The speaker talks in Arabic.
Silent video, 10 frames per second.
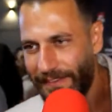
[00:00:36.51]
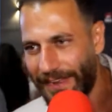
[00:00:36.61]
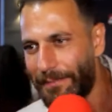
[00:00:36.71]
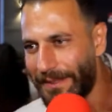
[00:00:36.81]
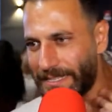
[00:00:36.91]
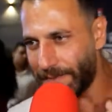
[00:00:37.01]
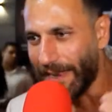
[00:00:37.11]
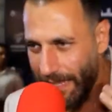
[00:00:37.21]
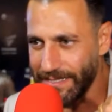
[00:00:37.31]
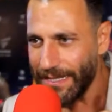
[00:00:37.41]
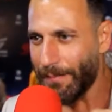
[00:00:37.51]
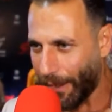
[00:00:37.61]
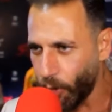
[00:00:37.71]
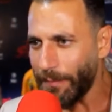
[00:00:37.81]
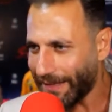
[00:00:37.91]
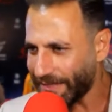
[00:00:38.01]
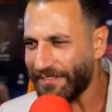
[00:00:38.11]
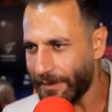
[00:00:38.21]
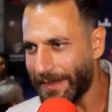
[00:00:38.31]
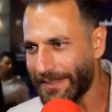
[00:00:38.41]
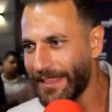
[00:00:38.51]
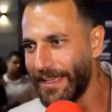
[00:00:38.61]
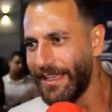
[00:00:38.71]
فانا بالنسبه انا اصلا بعوم حتى في البرد